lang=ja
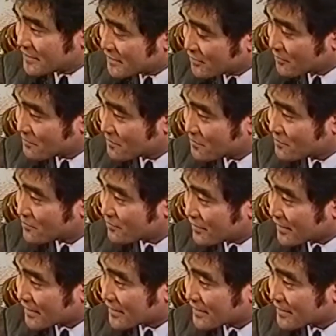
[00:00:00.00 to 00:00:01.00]
意気込みっていうの
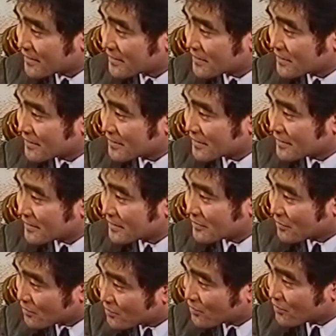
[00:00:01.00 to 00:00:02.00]
は、
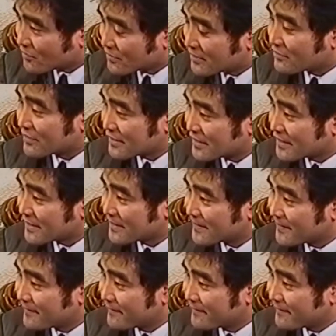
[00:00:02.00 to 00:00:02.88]
えー、どういうところに出るかな